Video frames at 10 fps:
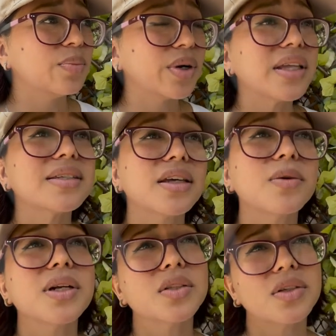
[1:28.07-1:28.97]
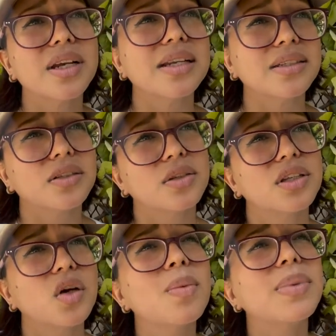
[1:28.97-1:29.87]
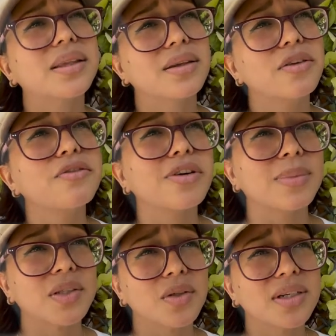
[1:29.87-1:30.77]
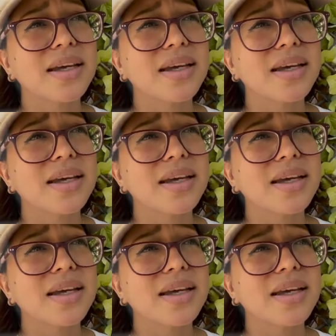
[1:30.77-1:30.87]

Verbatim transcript: puede hacer una socialización de compartir información